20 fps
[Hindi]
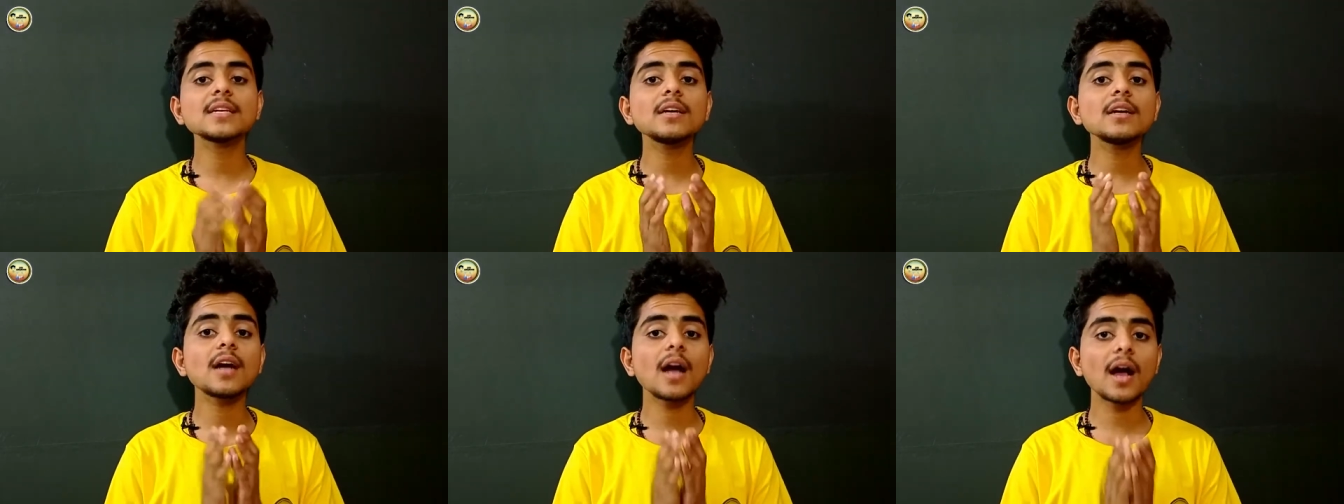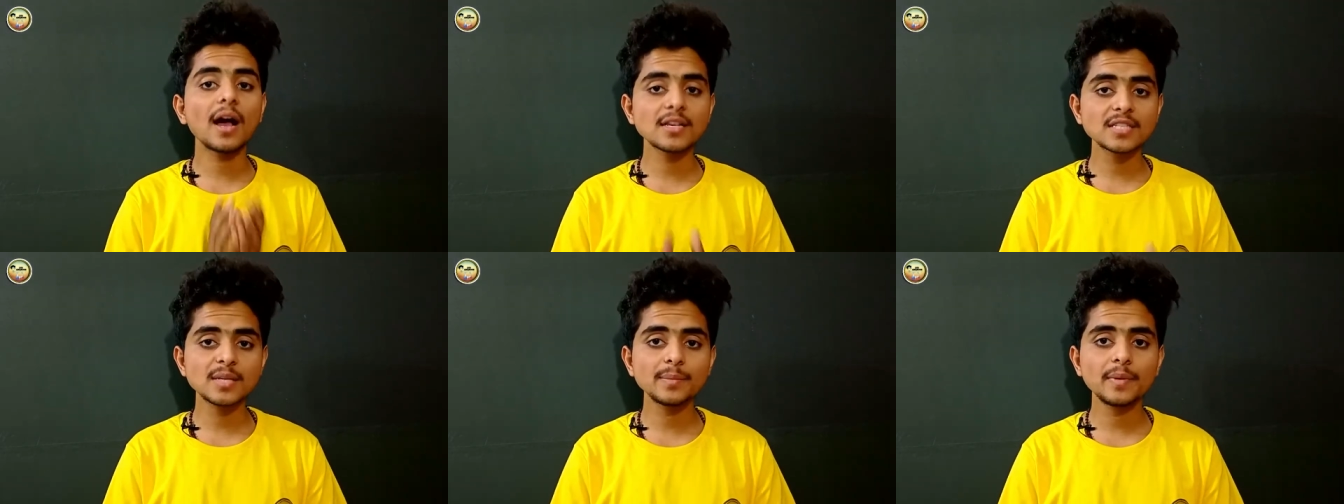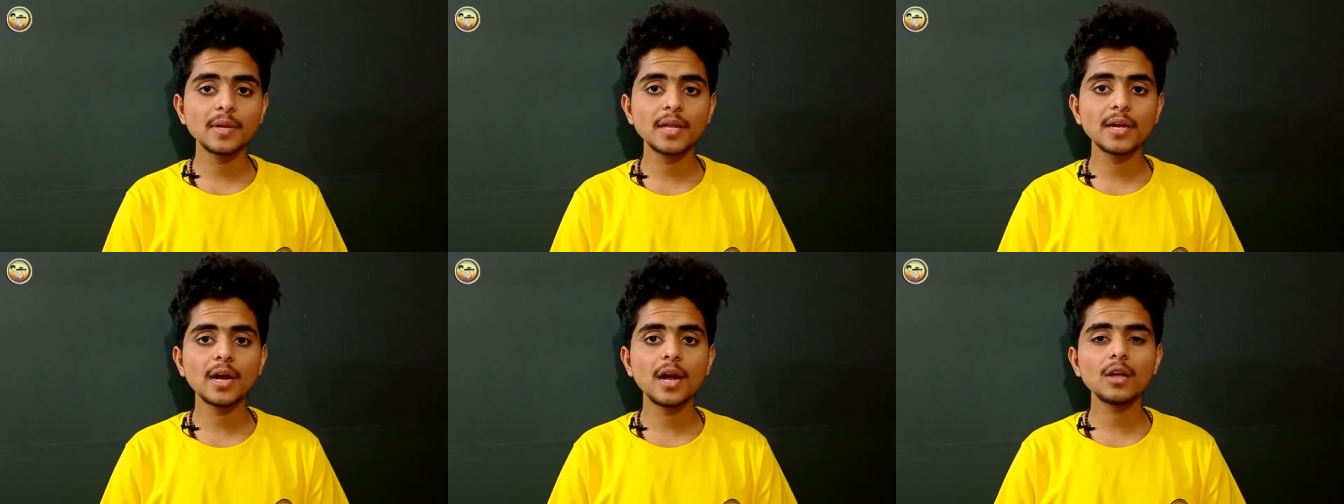जिंक कहाँ से
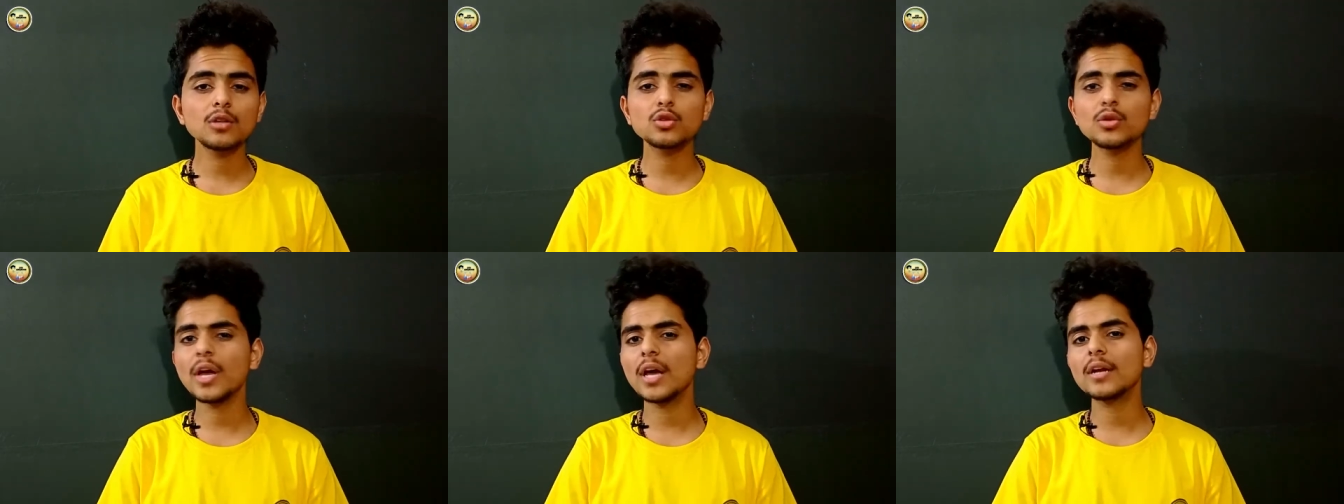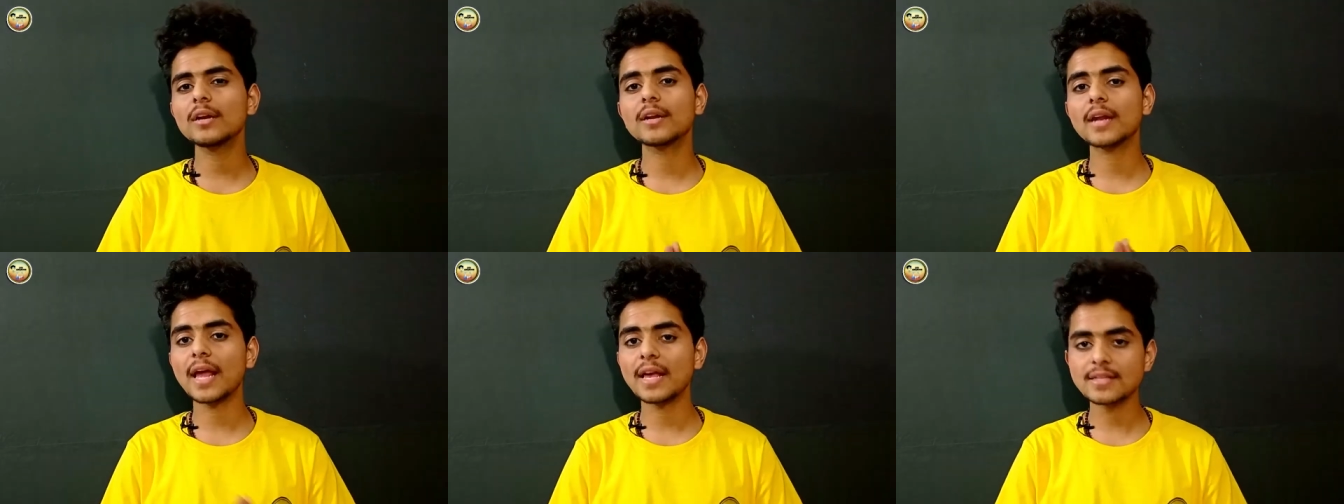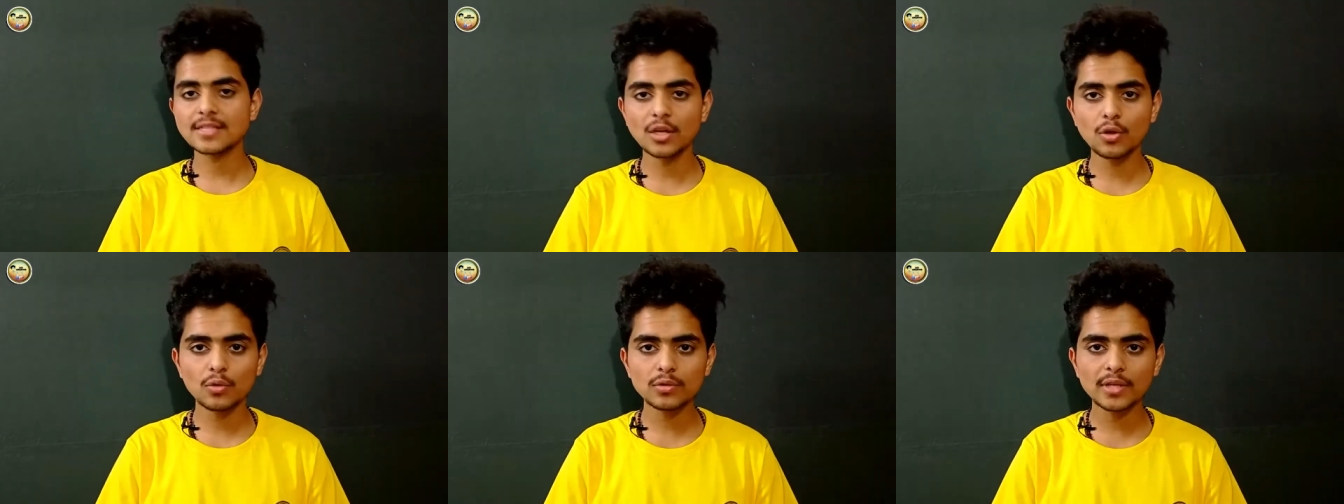मिलेगा तो यार
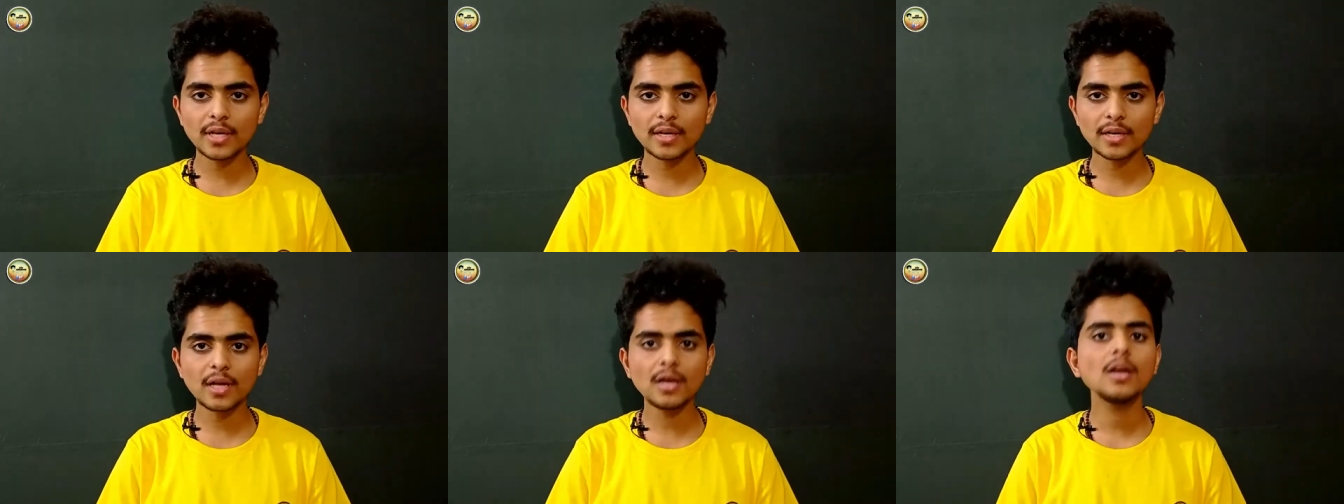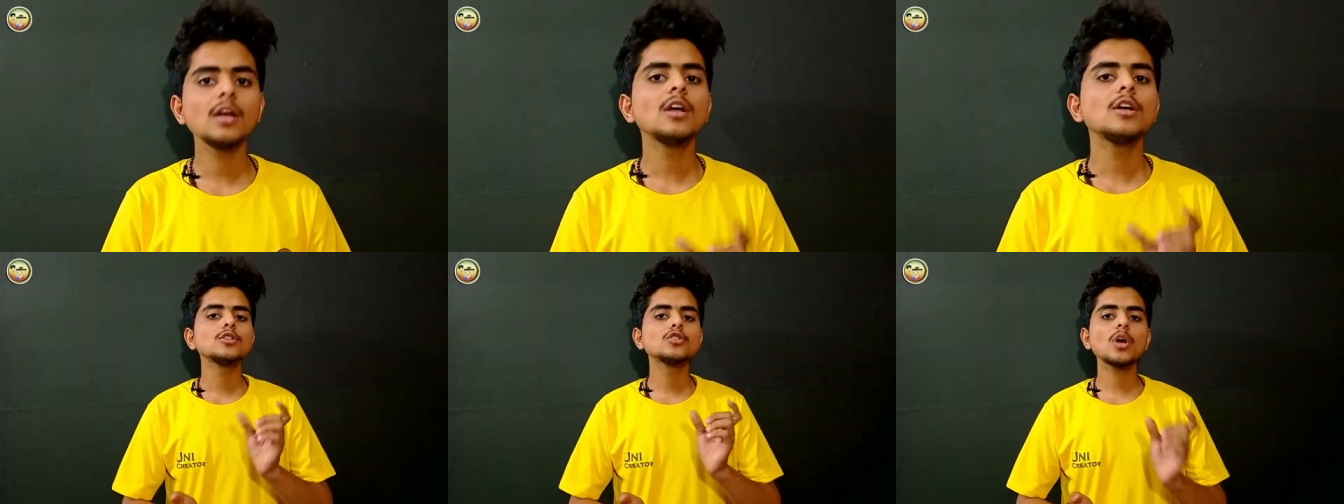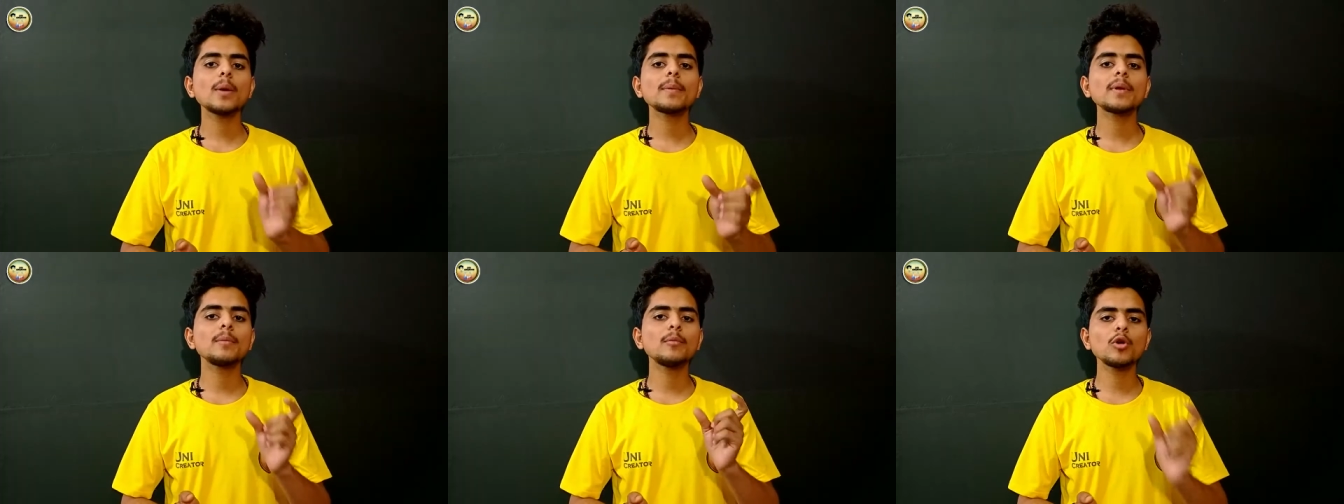ड्राई सेल होता है ना
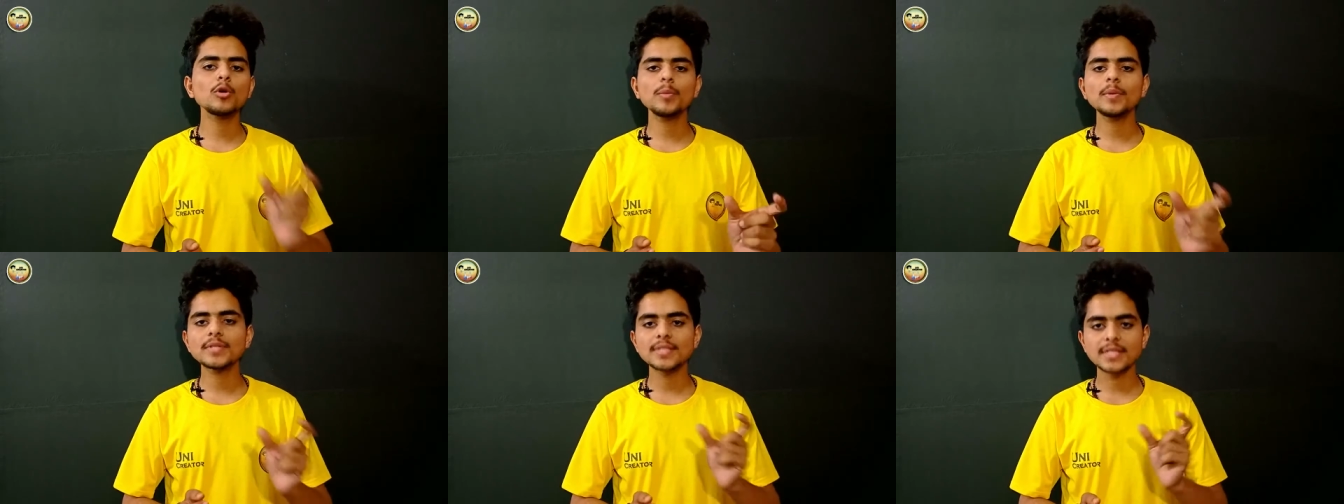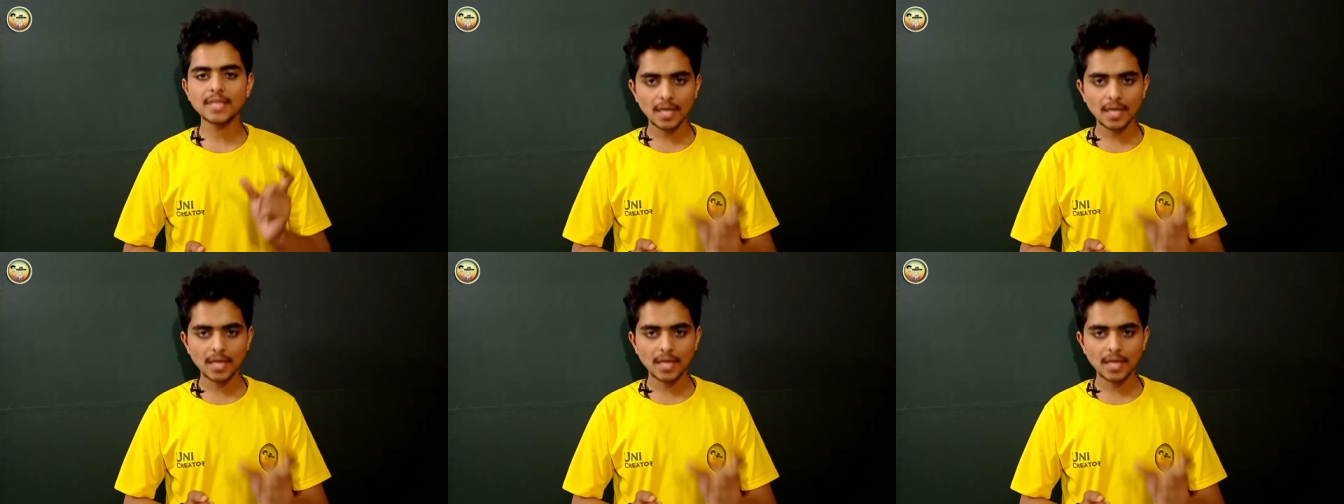जो आप रिमोट में